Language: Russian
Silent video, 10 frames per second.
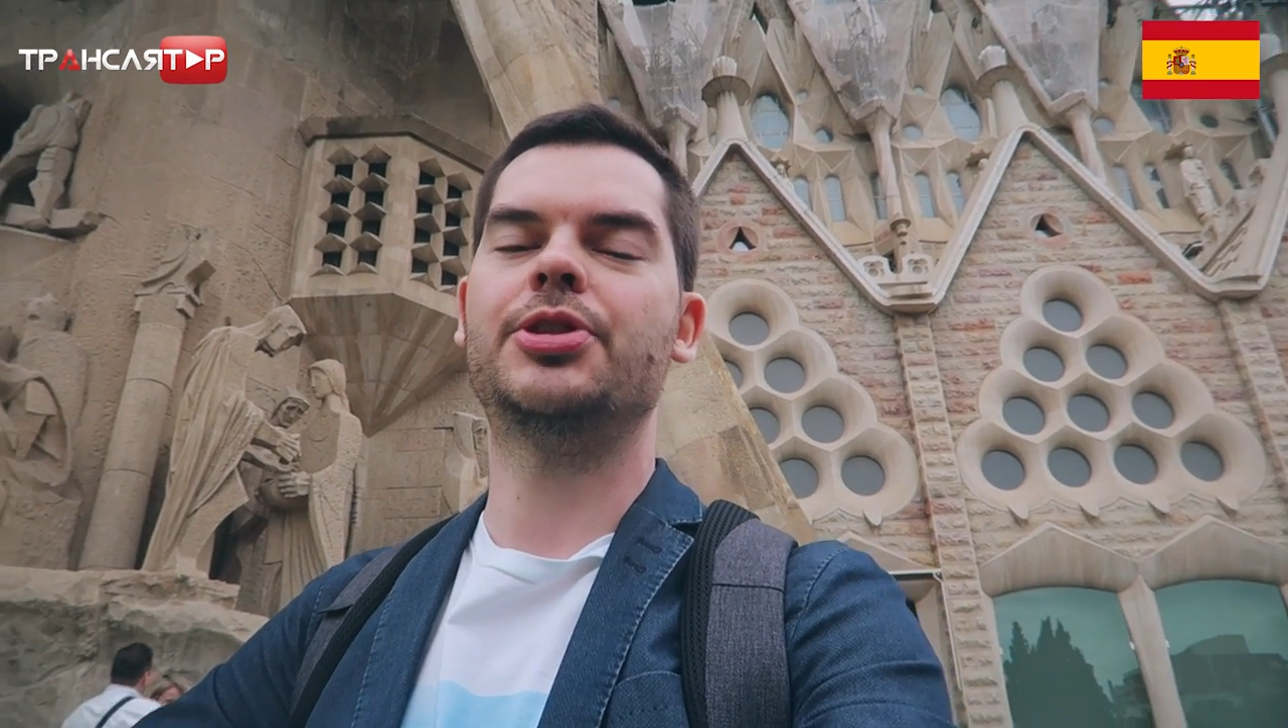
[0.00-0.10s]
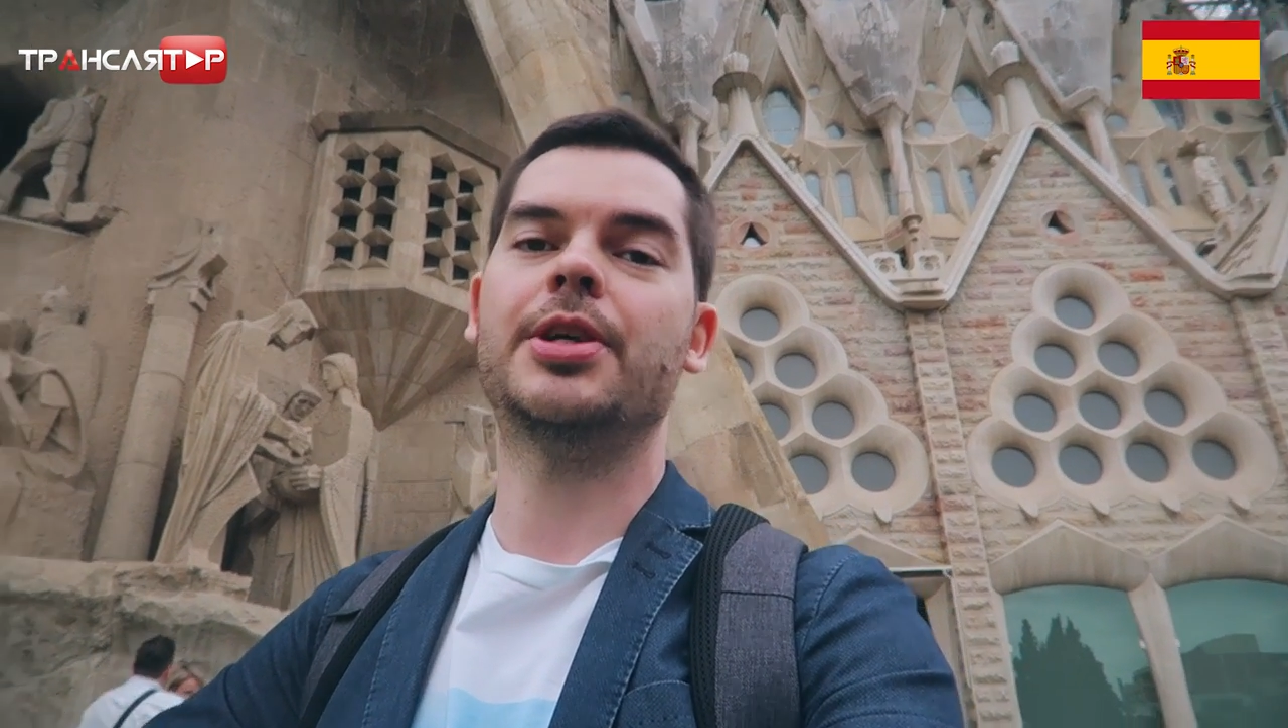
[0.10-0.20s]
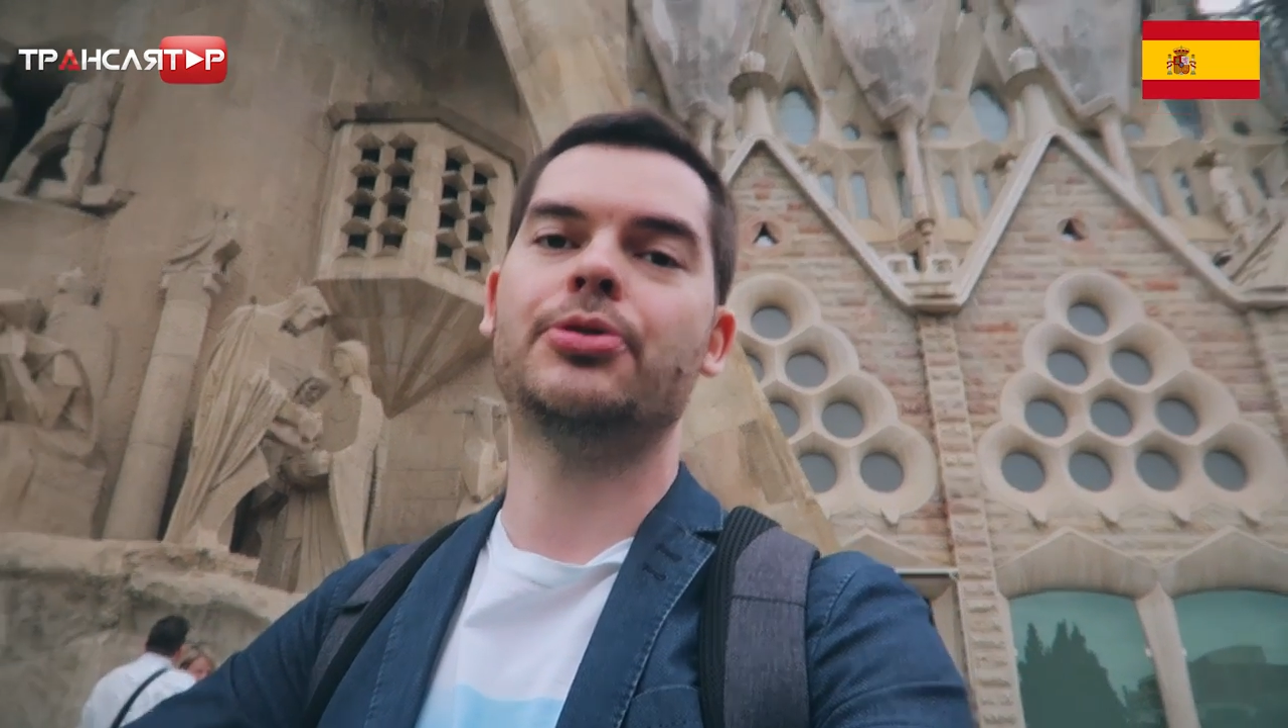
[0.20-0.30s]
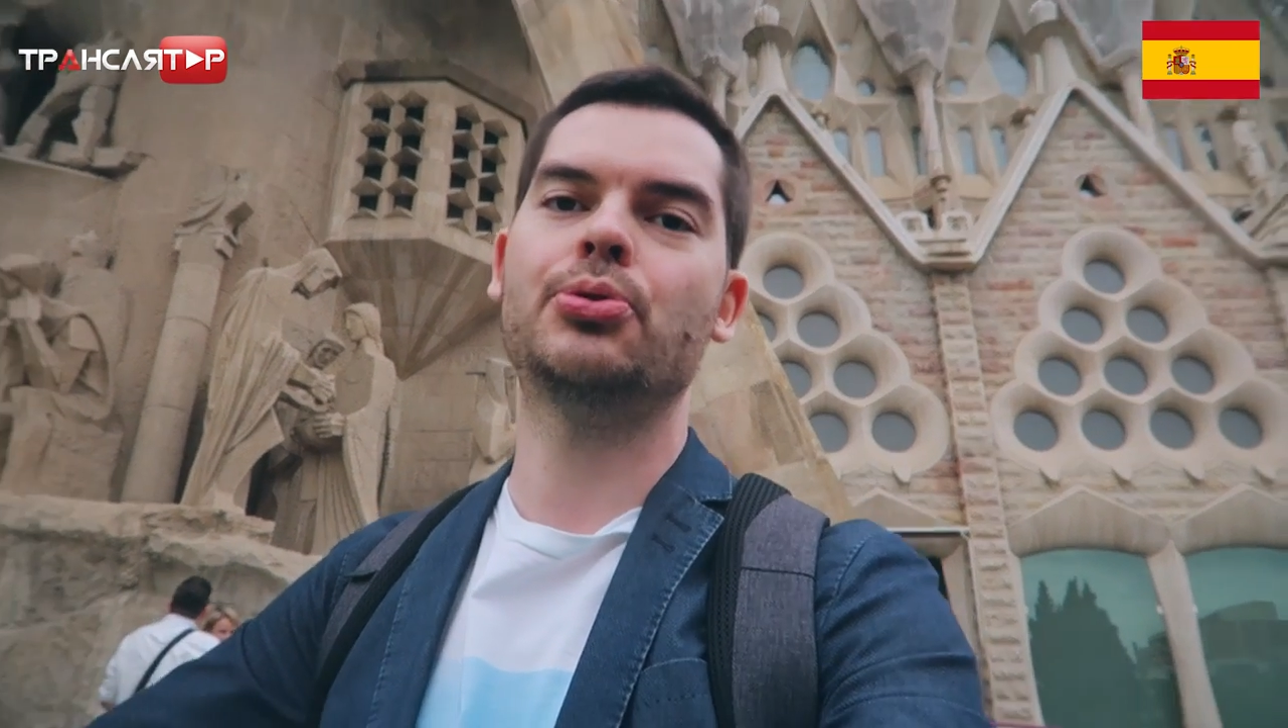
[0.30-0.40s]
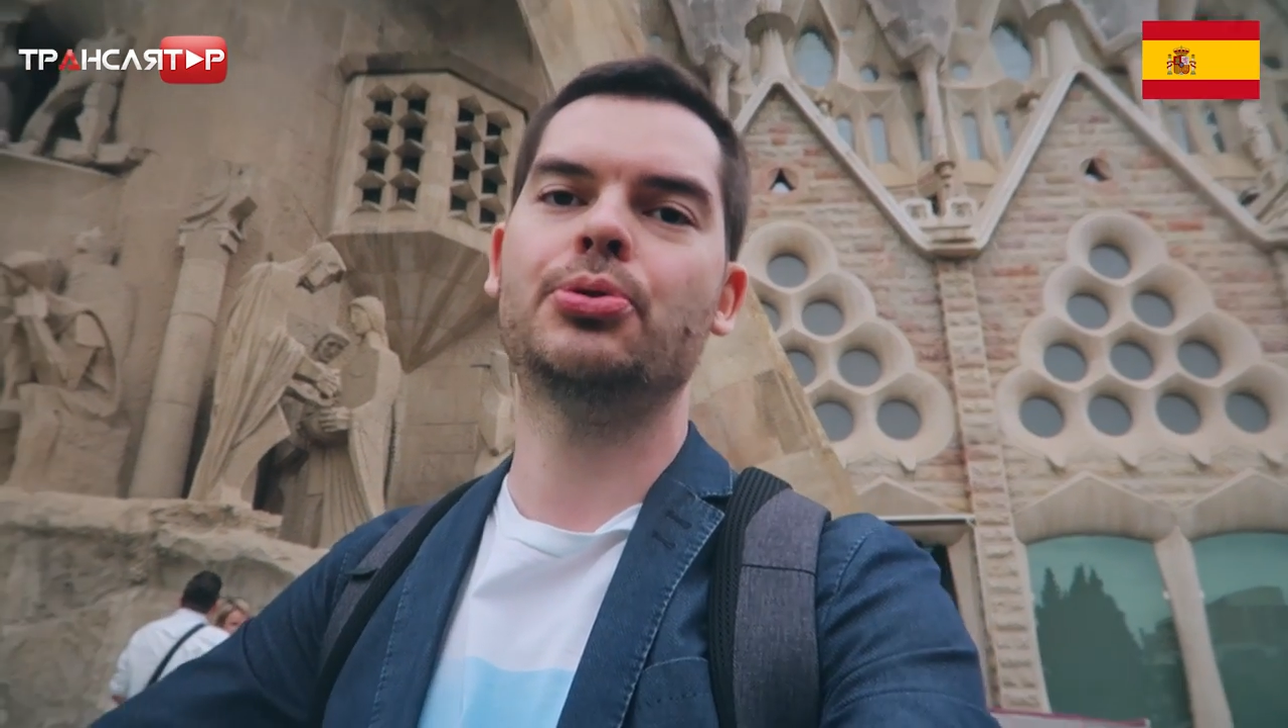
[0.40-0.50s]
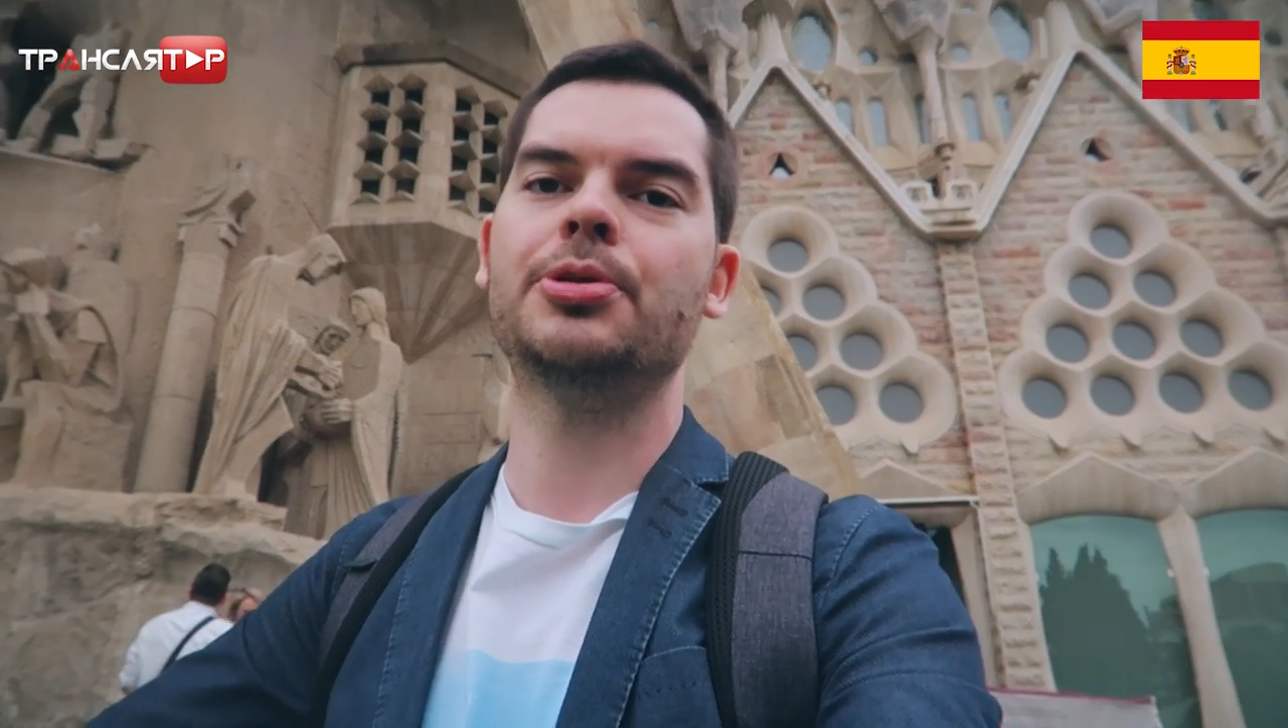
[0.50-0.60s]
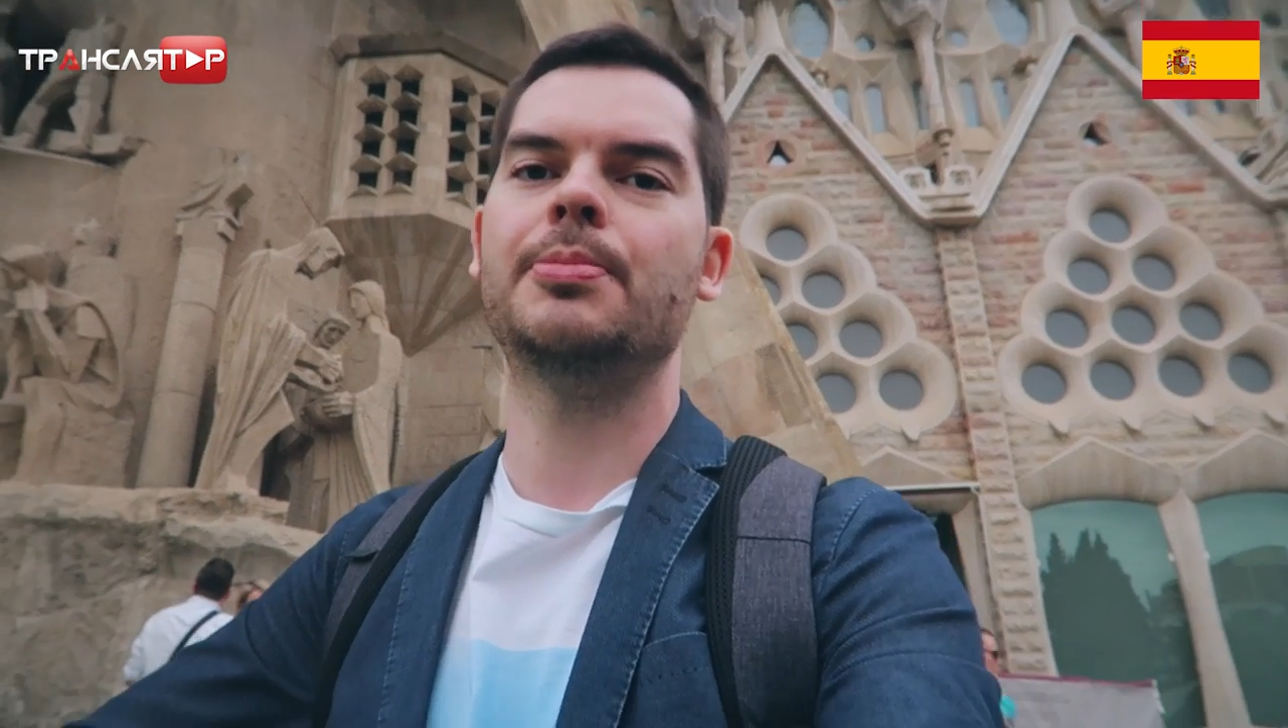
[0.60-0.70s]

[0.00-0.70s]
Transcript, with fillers: Сейчас чувствую